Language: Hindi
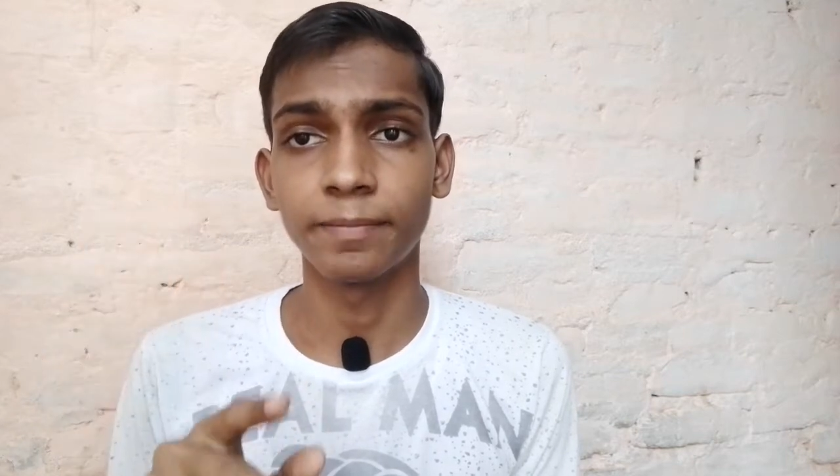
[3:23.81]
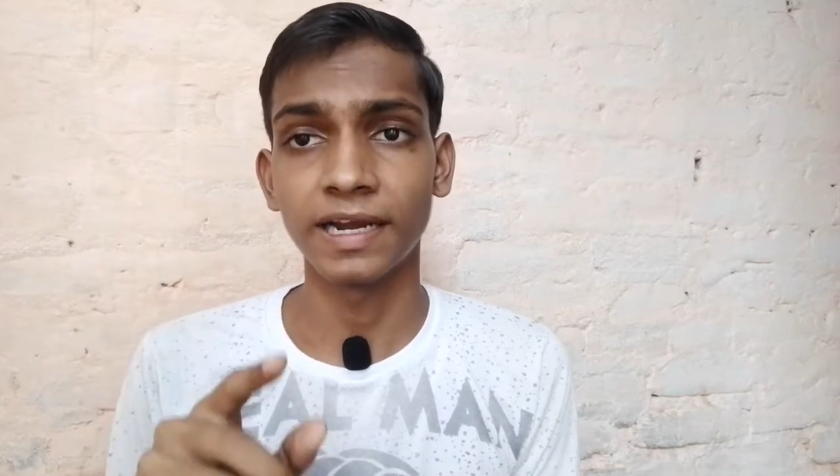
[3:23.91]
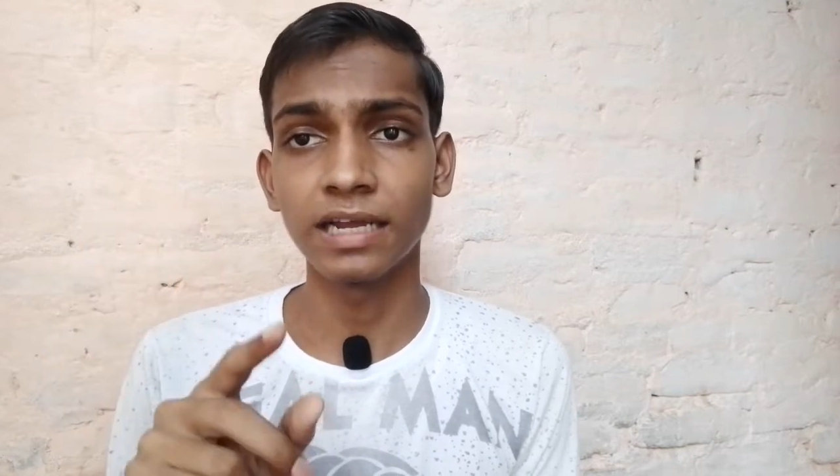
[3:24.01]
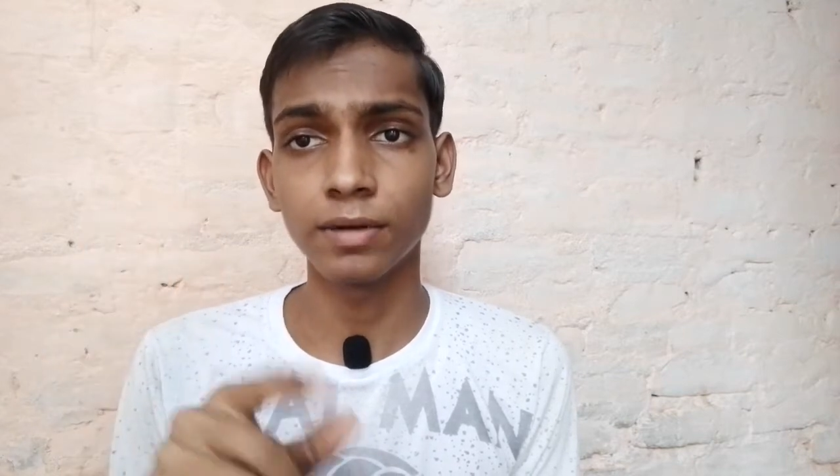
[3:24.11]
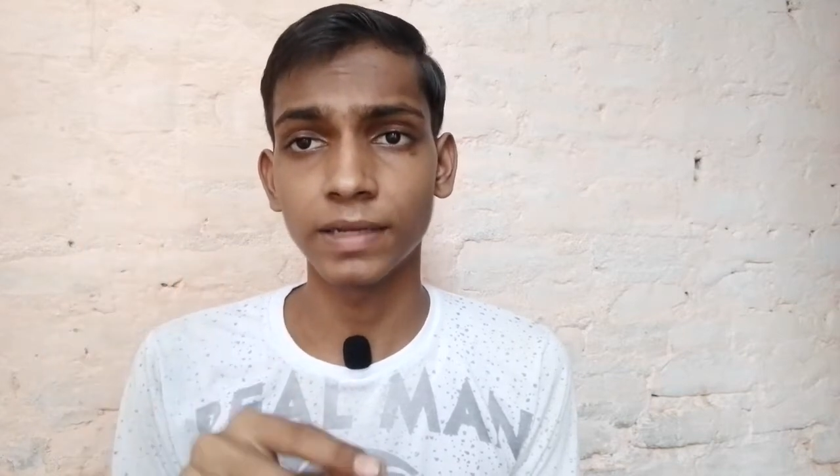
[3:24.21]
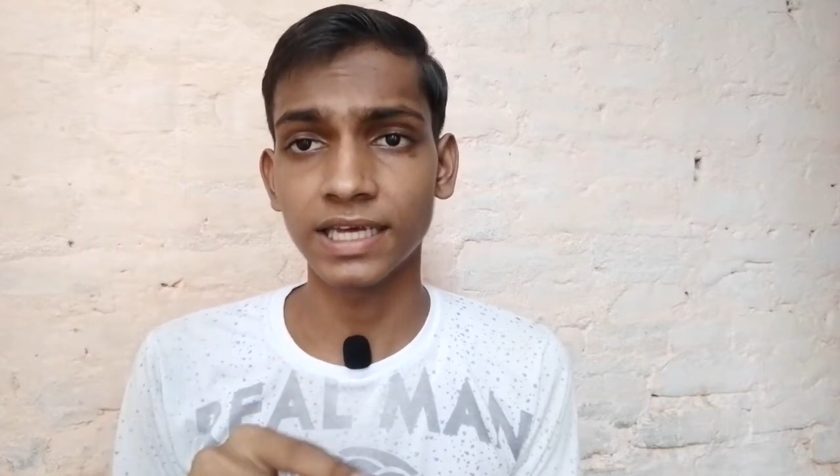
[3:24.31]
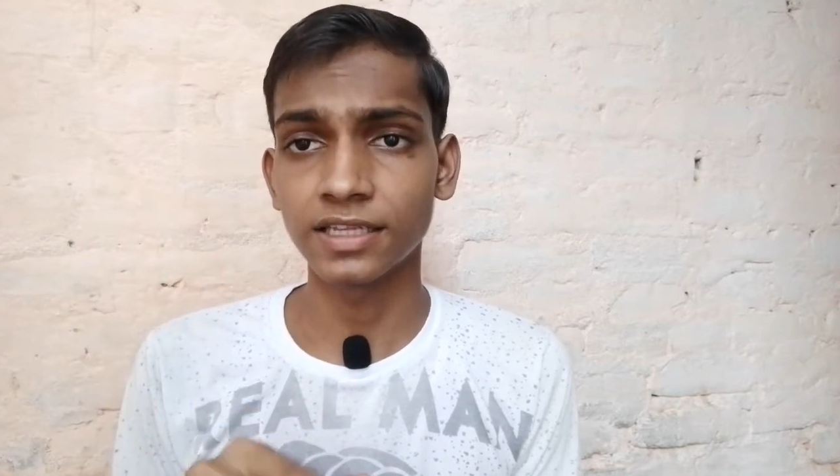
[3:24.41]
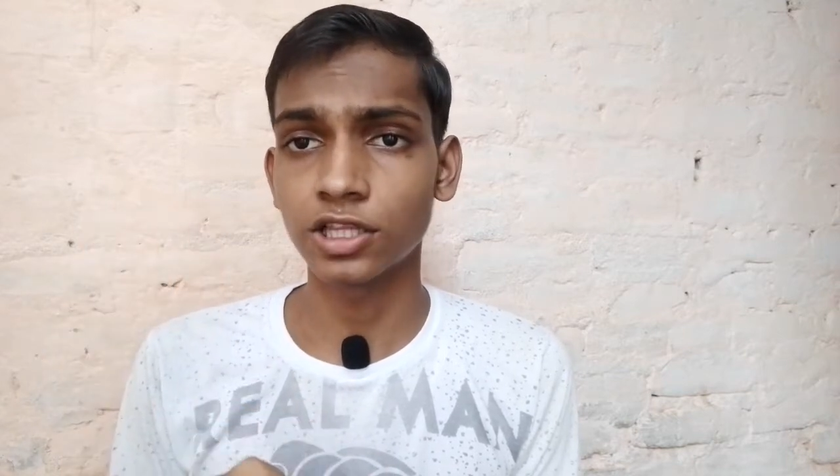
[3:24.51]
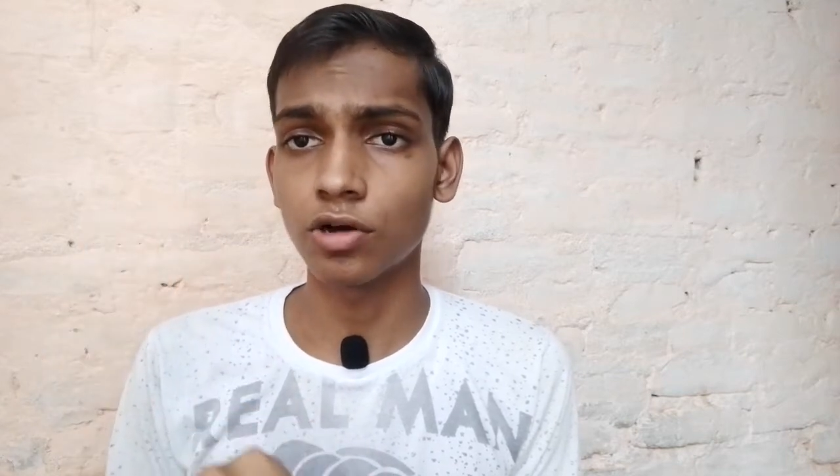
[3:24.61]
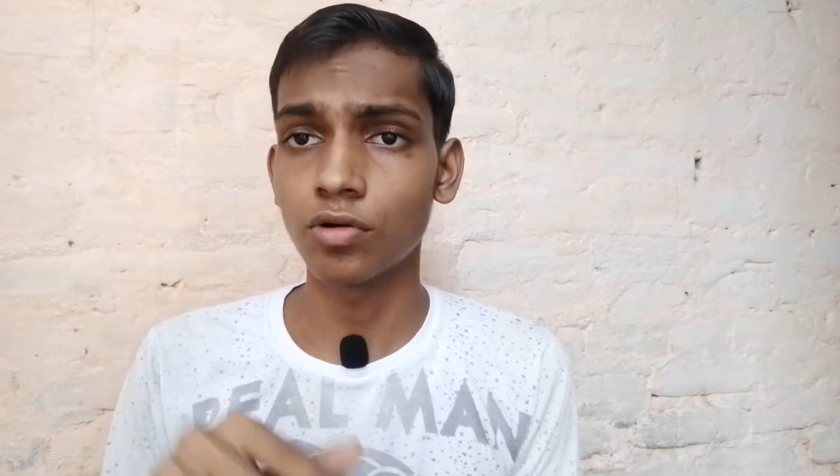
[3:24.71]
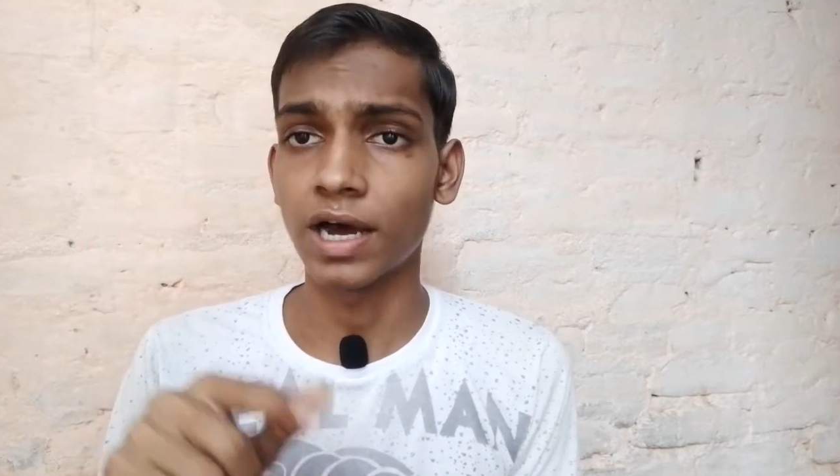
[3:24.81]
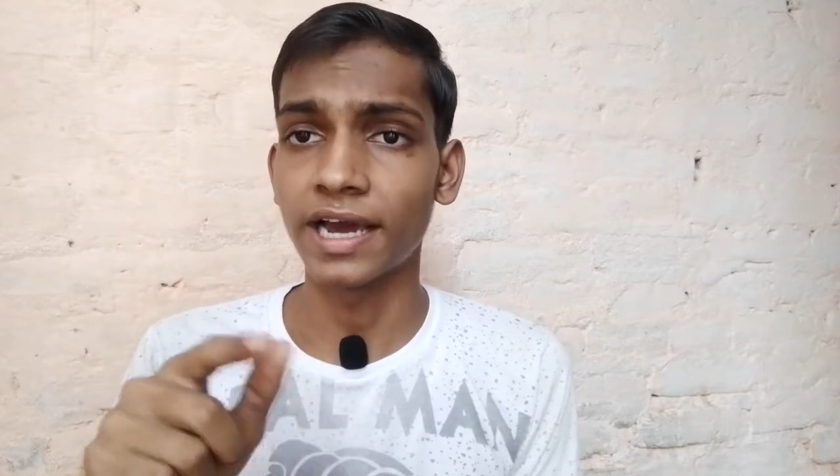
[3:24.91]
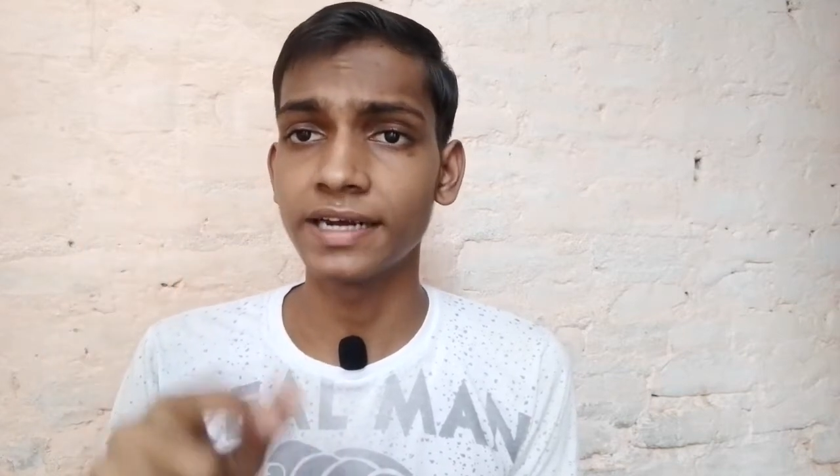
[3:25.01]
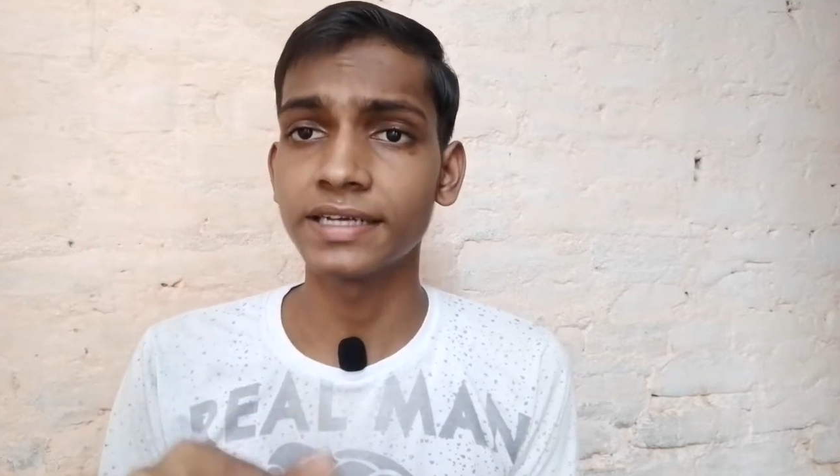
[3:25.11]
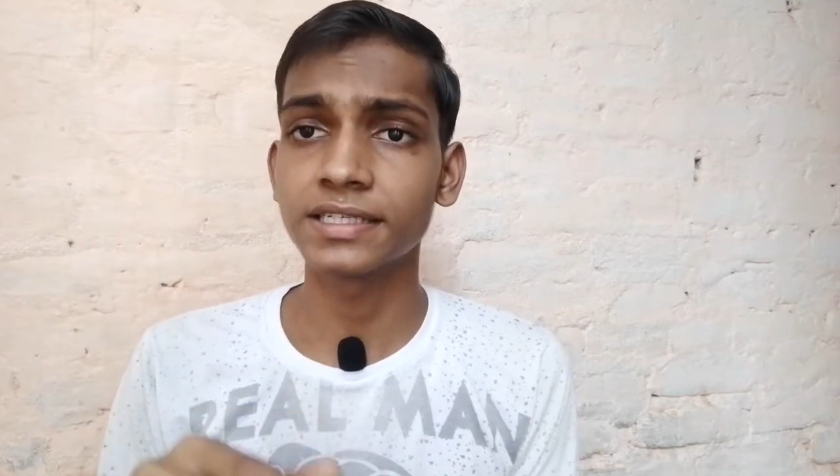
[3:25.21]
पहले मैं बता देता हूँ
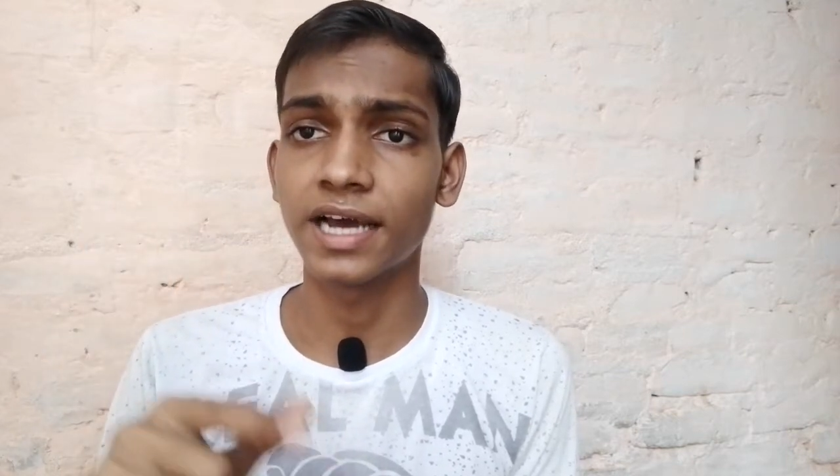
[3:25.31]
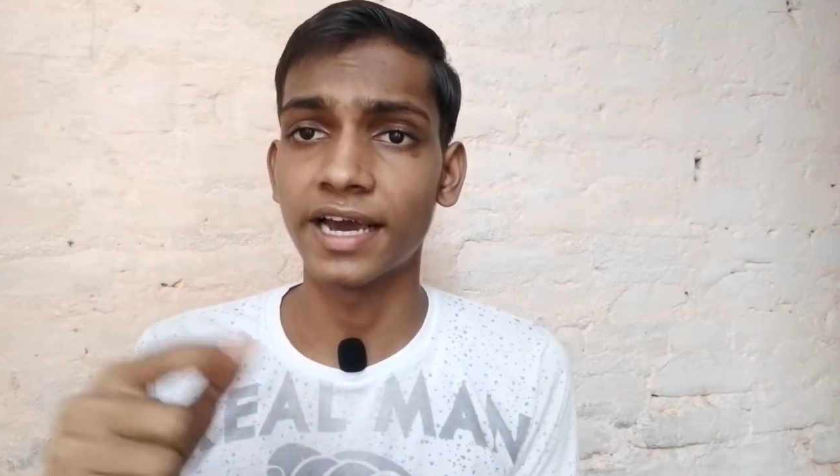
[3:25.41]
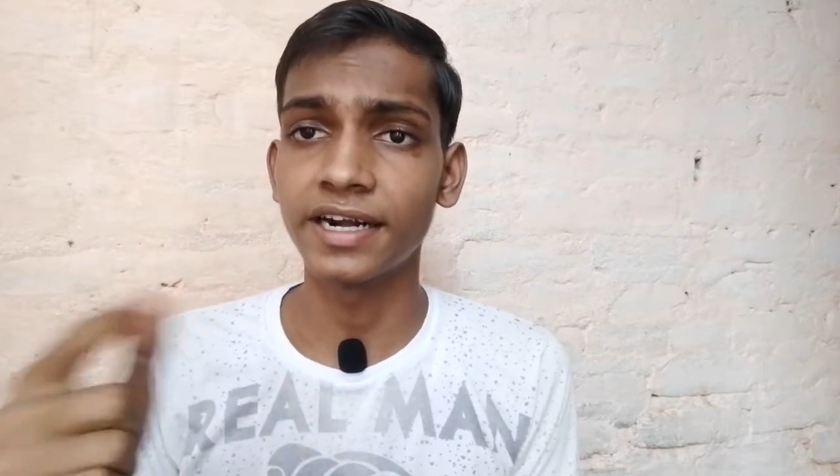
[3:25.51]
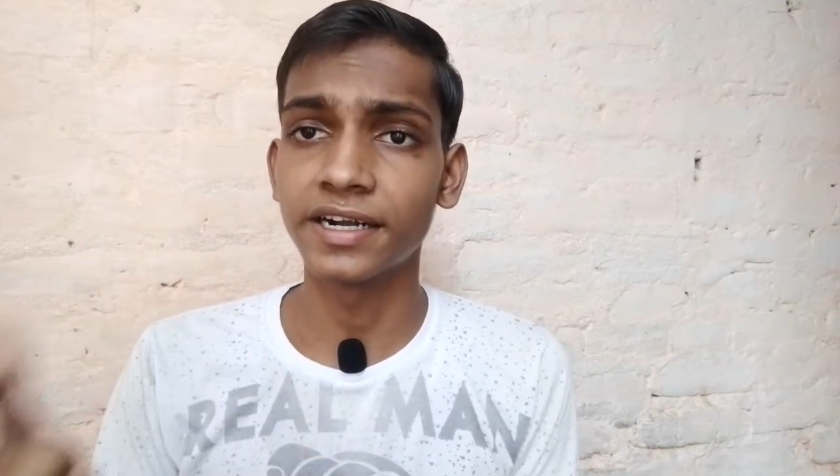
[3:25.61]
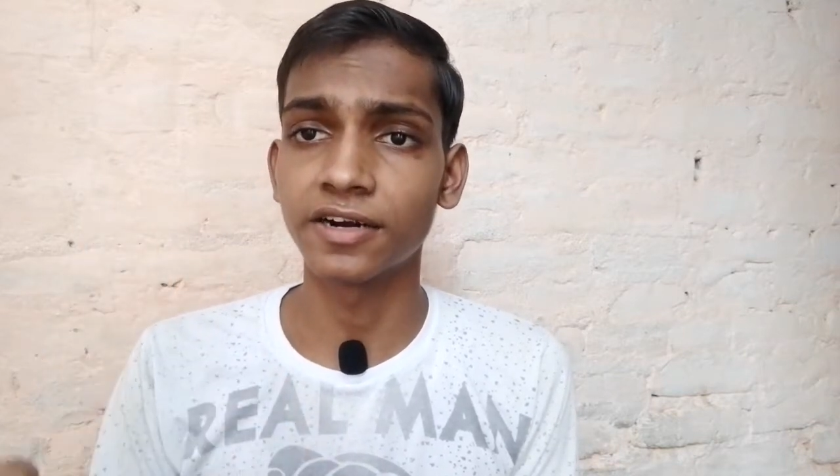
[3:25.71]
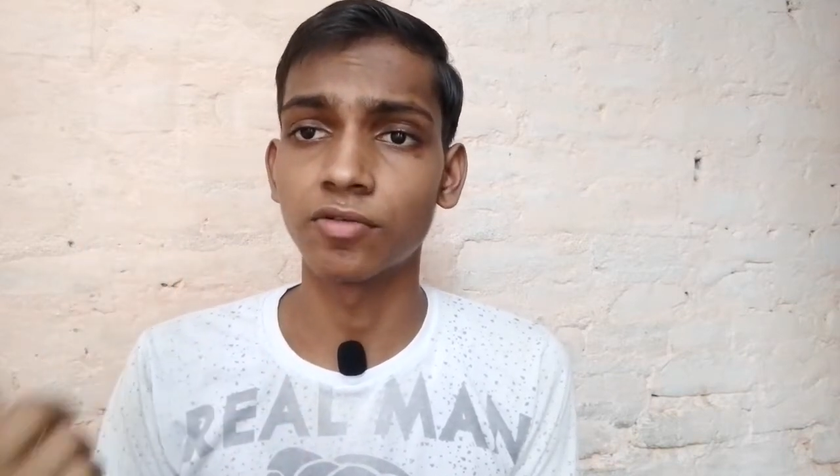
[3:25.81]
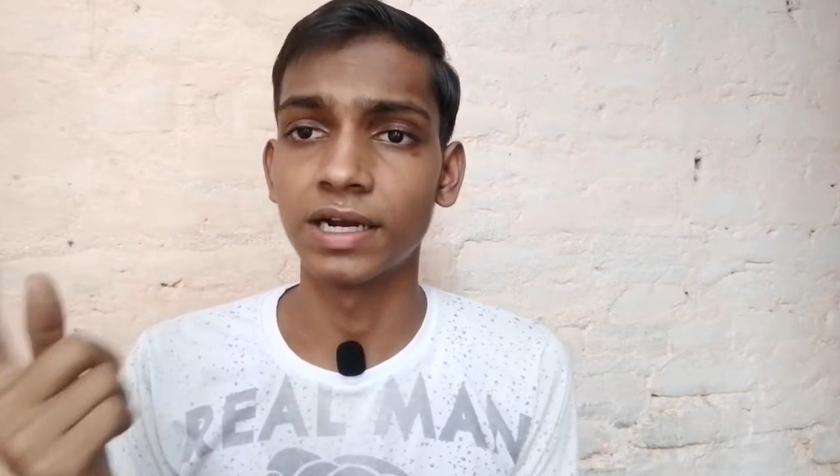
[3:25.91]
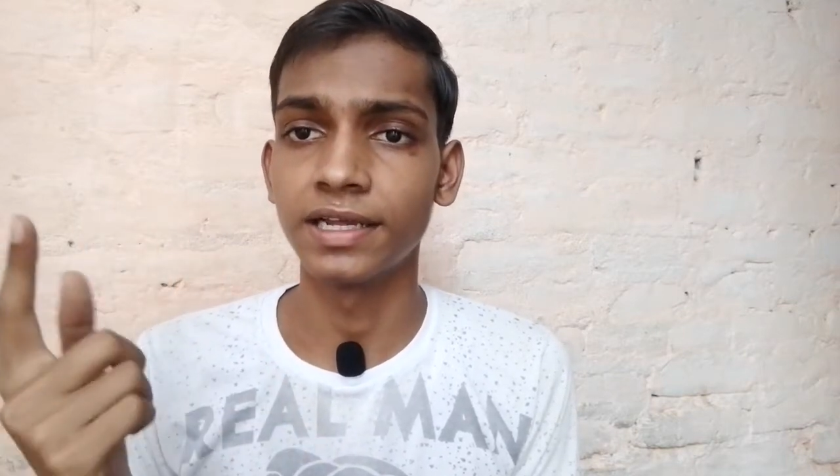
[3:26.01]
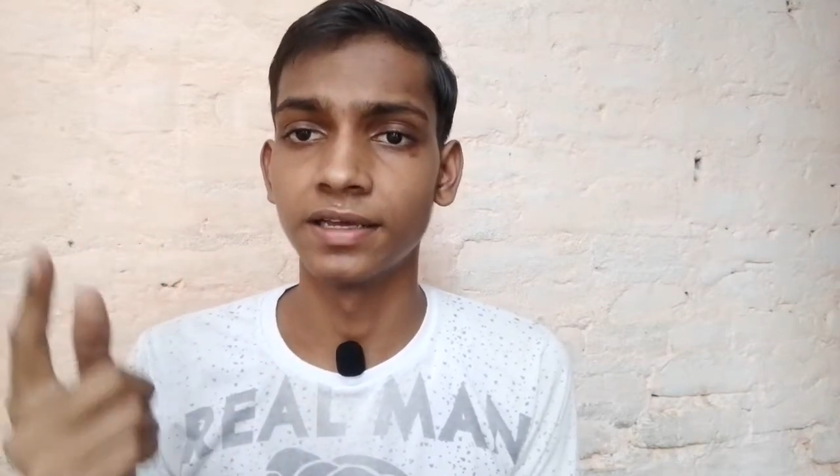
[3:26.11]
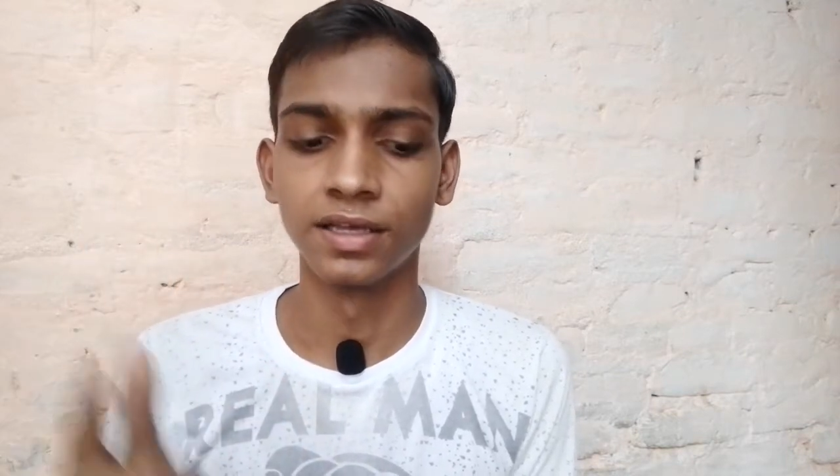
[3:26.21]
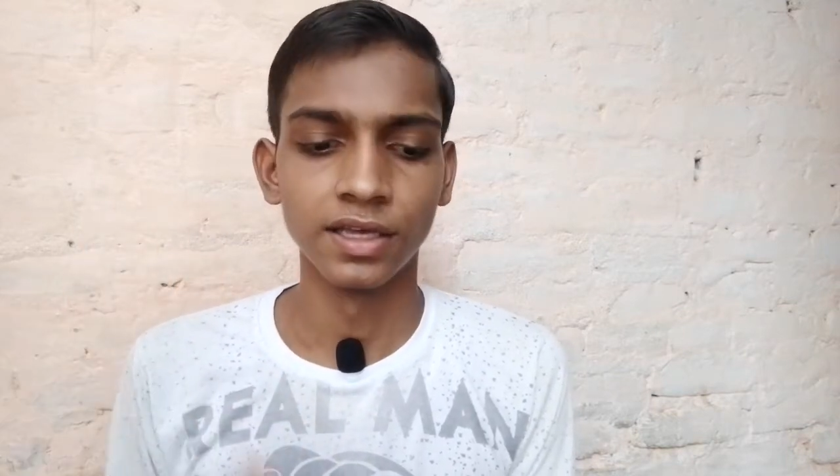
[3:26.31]
हाई रिस्क हाई रिटर्न वाली